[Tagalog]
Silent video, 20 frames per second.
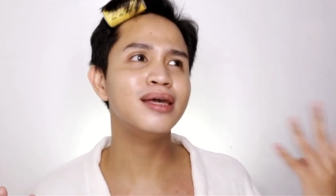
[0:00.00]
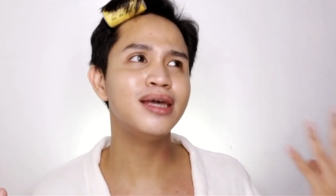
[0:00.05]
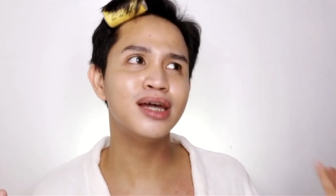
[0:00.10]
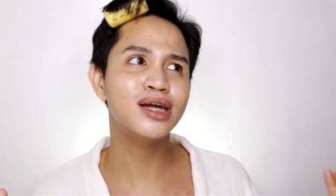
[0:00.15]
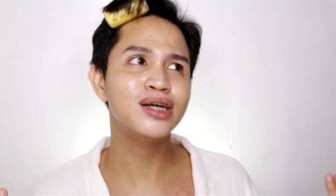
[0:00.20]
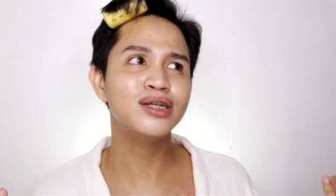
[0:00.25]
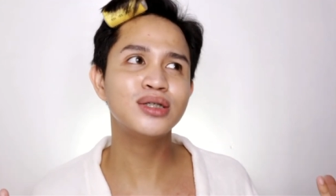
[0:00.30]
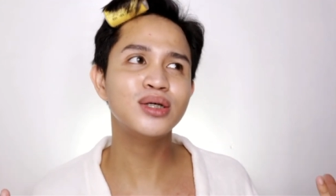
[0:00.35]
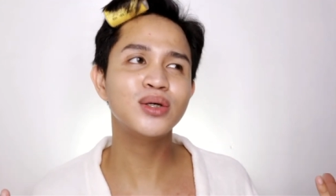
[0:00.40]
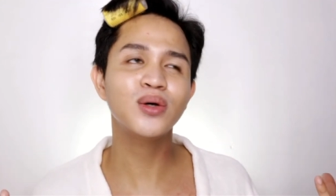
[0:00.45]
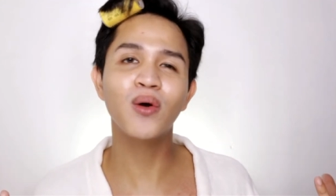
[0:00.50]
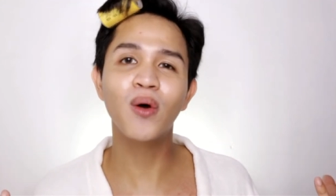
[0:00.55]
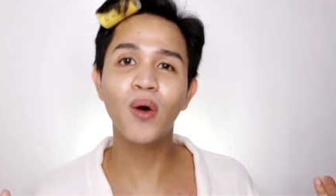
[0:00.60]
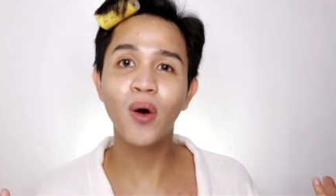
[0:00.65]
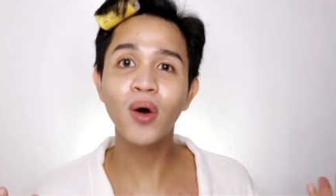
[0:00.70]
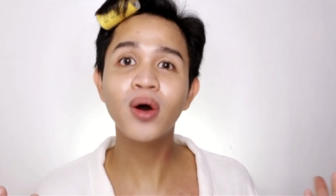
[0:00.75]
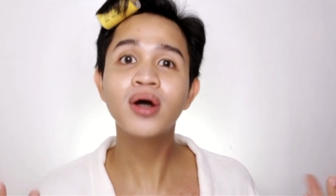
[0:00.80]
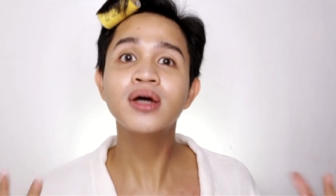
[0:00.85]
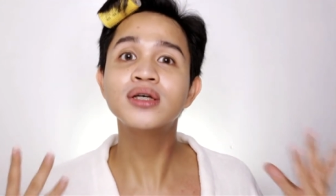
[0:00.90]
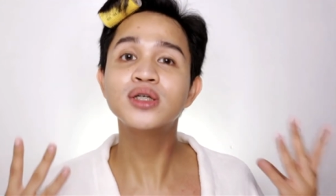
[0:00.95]
years
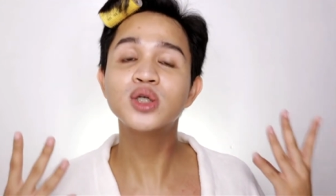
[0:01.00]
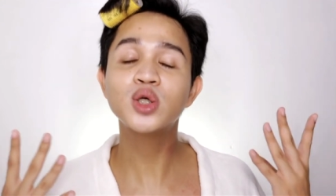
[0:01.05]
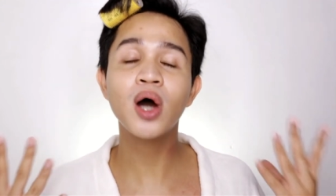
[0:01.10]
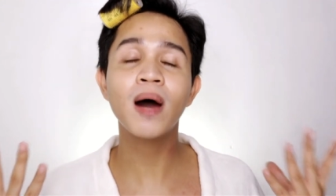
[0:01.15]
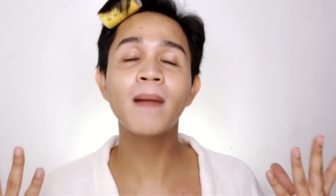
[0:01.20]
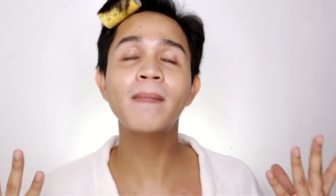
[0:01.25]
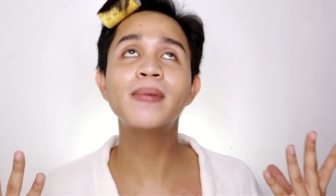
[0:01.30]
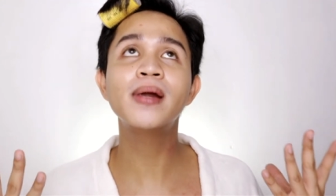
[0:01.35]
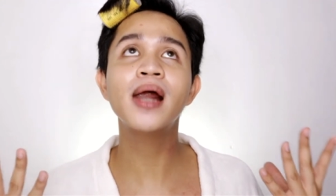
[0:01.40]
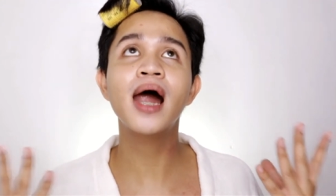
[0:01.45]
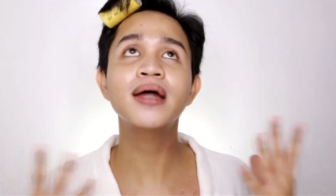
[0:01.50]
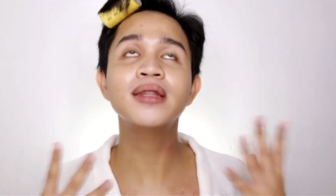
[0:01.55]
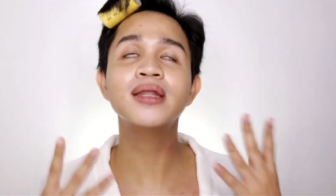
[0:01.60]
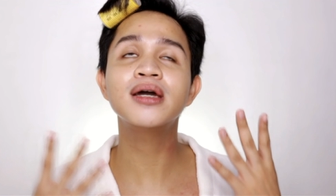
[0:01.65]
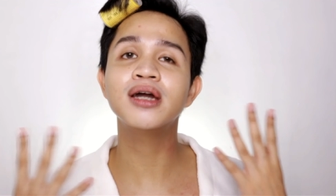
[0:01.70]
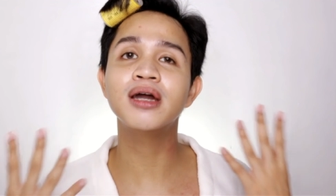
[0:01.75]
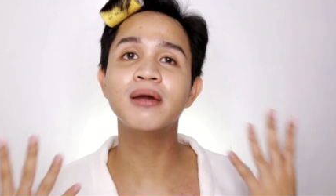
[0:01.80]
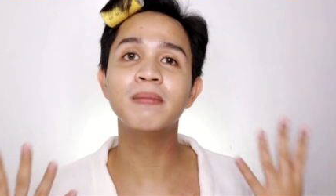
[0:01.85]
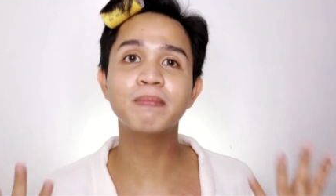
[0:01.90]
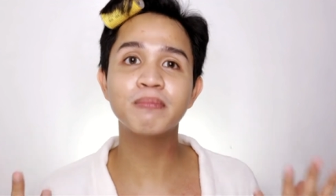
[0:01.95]
ago,
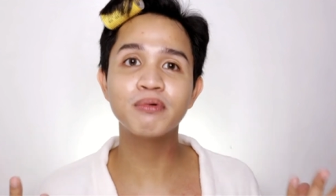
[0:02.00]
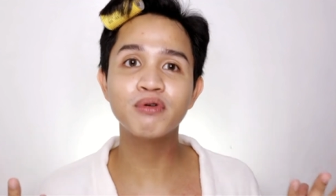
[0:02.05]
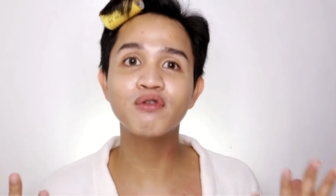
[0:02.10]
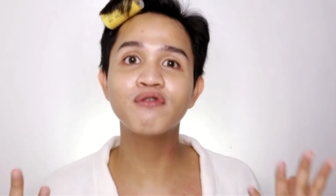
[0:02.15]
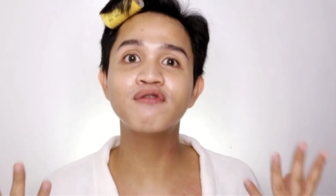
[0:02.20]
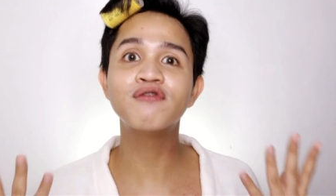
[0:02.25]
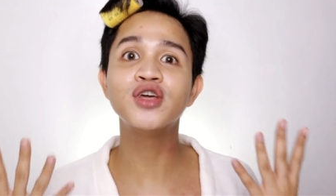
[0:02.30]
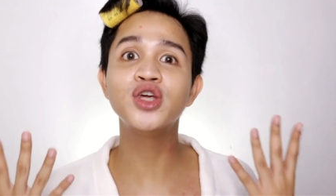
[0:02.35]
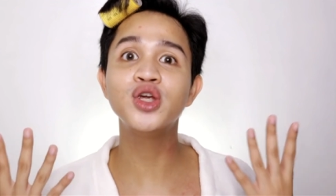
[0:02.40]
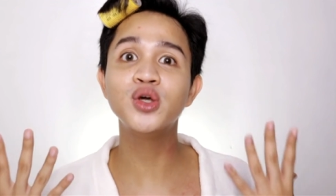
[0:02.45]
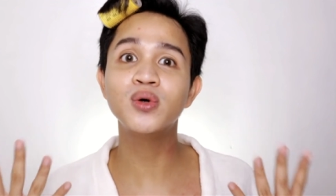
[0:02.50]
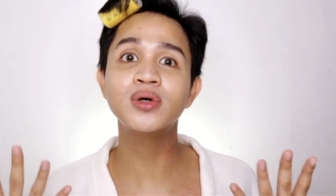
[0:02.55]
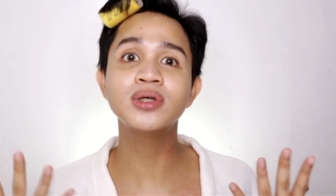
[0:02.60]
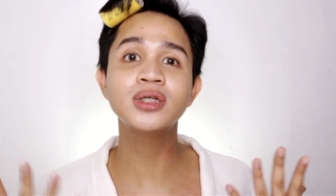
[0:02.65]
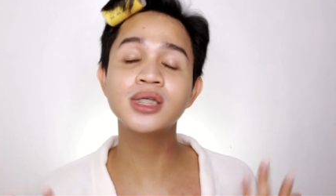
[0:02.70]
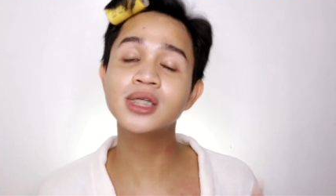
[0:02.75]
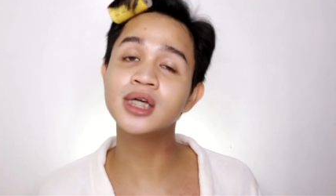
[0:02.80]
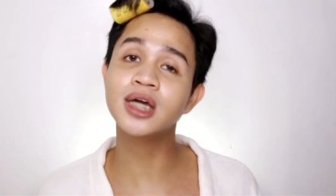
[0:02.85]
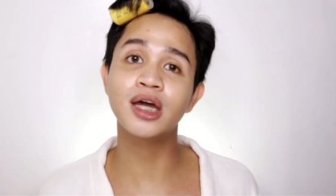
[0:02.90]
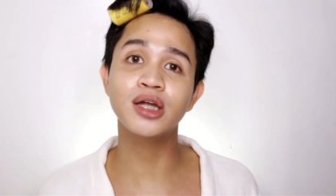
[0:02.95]
sobrang nag-improve
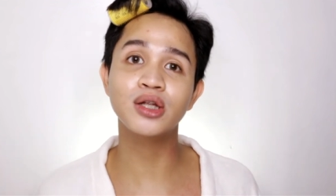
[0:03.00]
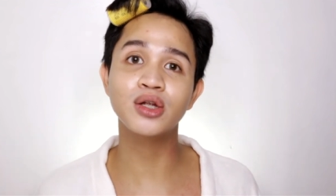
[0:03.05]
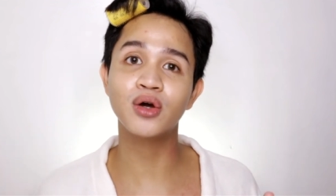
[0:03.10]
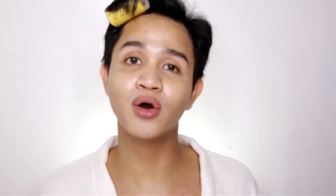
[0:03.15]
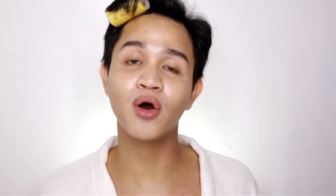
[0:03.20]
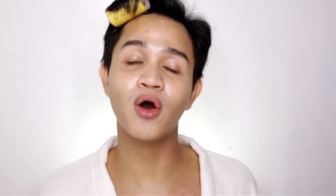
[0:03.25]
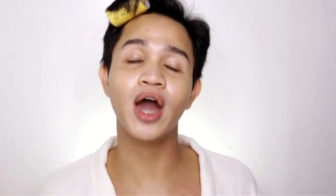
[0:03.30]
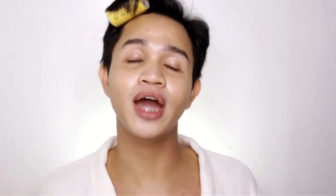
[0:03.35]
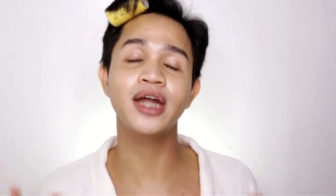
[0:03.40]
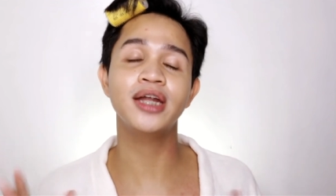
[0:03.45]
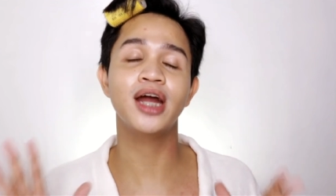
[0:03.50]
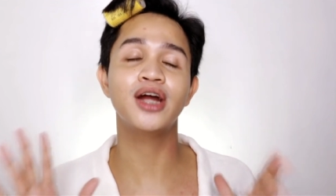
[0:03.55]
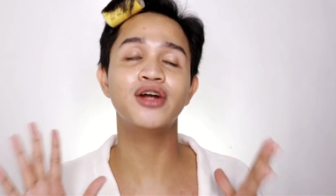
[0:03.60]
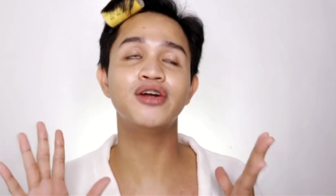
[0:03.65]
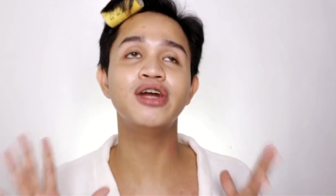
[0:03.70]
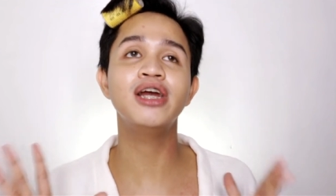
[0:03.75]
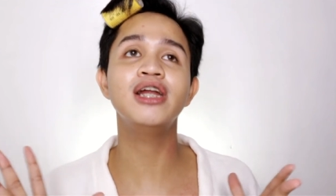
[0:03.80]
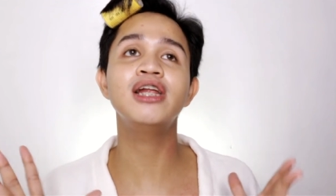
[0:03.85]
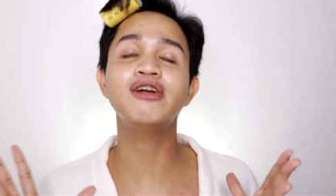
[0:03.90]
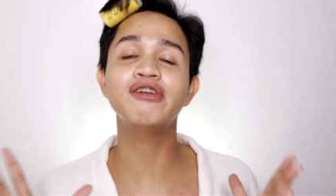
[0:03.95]
yung skin ko and
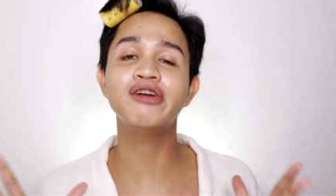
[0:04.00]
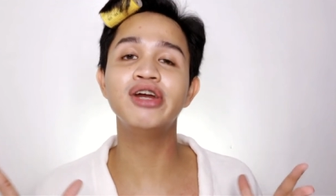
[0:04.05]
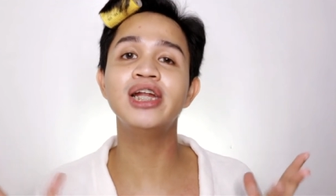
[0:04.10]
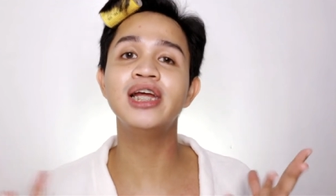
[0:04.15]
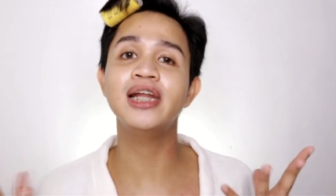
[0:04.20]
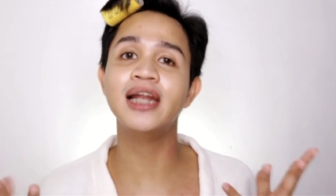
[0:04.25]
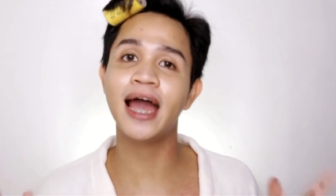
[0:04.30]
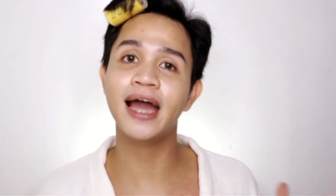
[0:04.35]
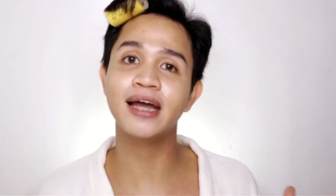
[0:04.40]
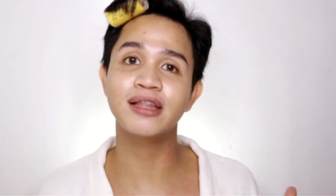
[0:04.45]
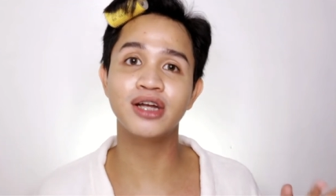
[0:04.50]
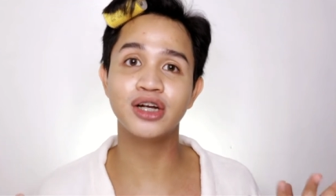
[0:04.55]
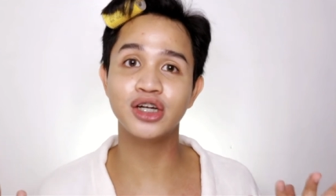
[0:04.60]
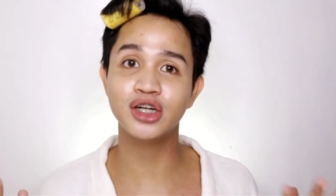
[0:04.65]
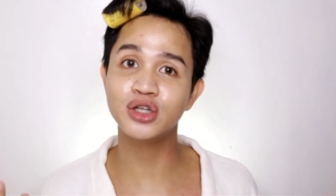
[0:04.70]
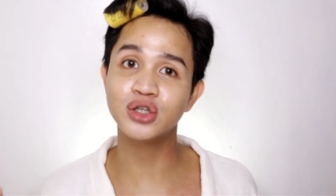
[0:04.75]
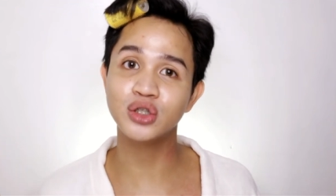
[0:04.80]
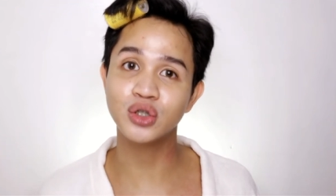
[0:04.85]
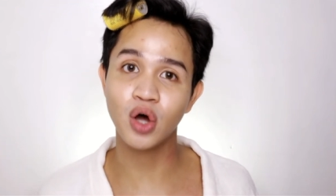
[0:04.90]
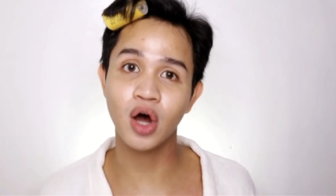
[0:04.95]
I really, really like the
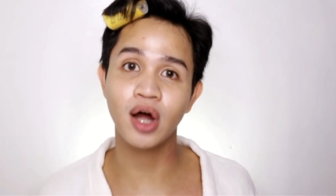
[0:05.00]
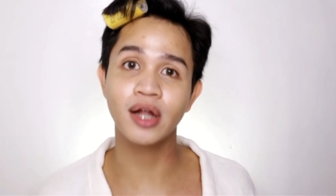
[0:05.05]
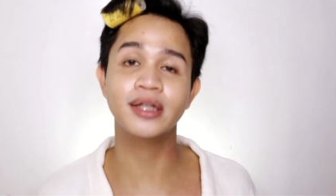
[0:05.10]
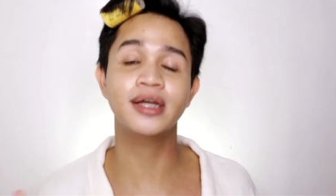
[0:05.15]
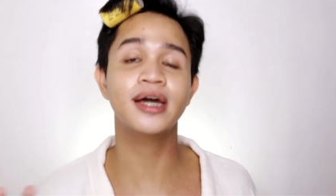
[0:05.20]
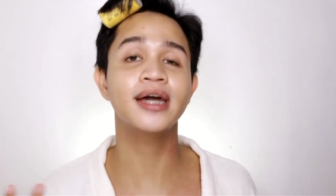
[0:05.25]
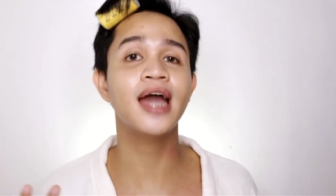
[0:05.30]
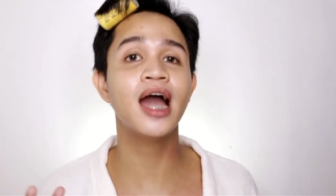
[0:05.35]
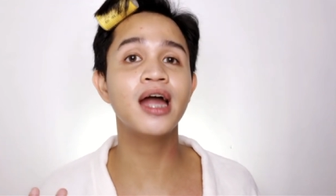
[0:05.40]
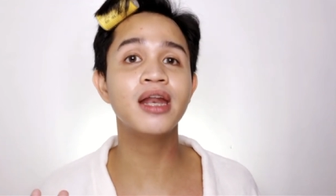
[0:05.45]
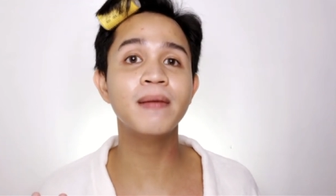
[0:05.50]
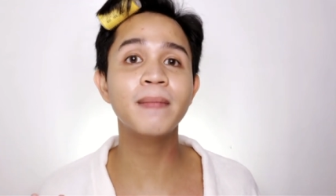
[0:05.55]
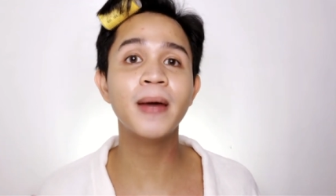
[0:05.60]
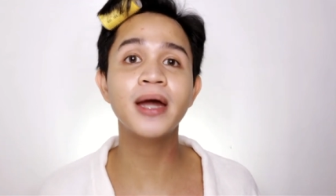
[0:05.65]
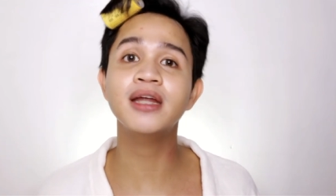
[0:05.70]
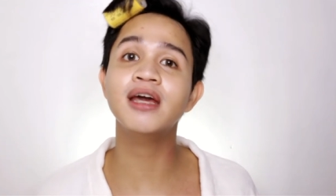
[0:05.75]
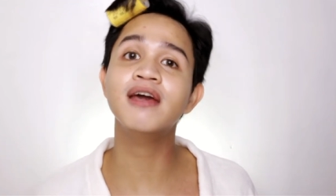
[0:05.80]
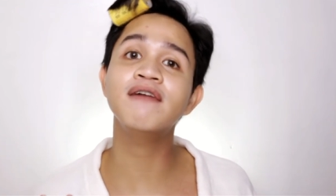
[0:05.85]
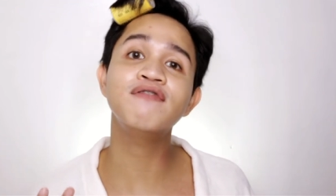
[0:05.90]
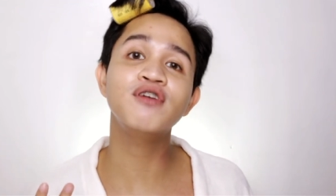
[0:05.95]
result. Kaya
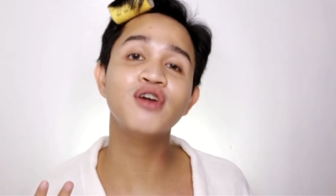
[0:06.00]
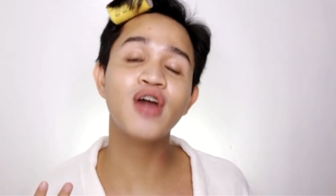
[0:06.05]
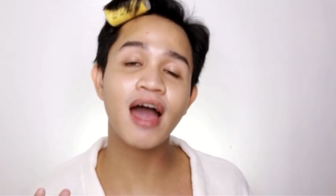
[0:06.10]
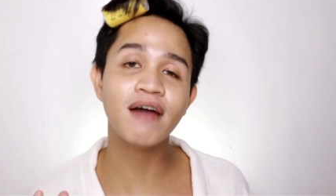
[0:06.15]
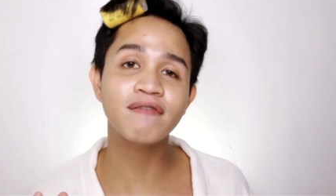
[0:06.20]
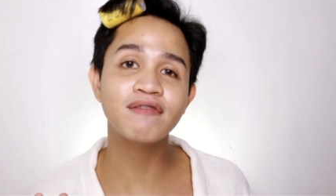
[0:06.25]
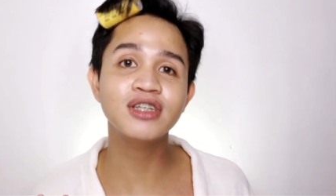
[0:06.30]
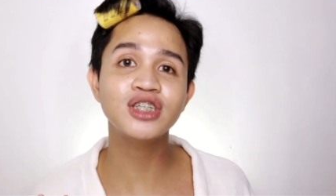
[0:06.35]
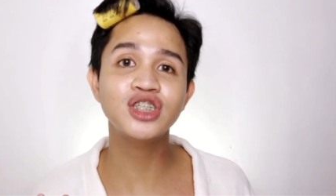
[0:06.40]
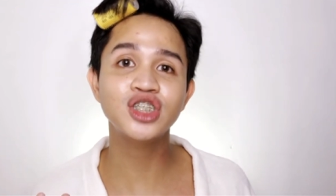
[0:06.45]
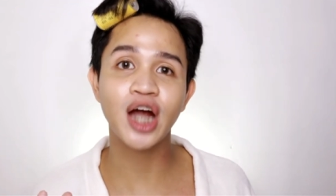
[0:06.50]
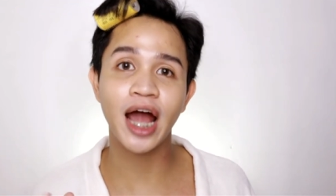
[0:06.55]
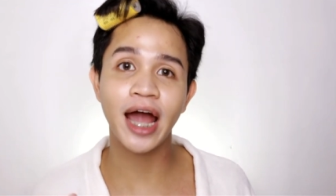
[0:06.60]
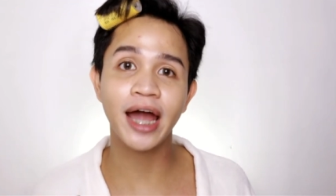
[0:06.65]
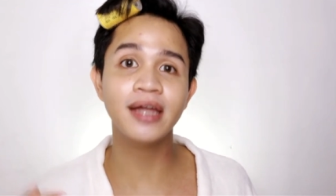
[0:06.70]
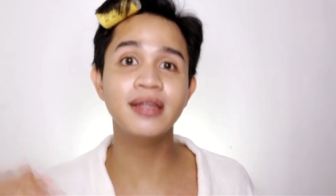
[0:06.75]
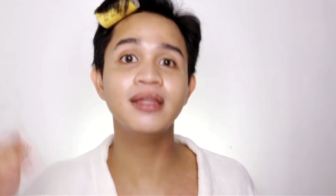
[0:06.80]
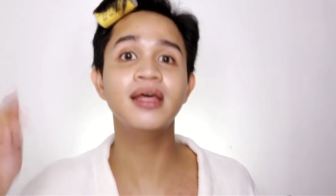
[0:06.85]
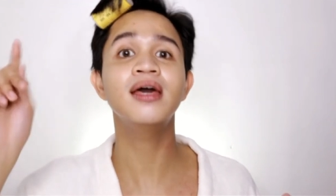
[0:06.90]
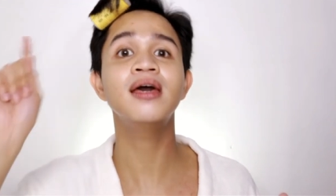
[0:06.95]
naman, if you haven't
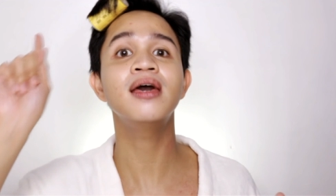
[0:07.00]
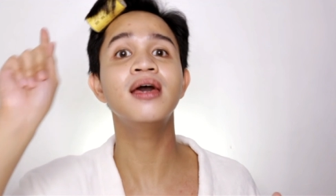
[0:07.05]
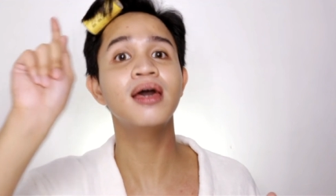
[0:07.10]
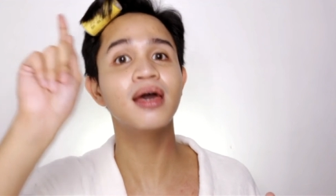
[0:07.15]
tried,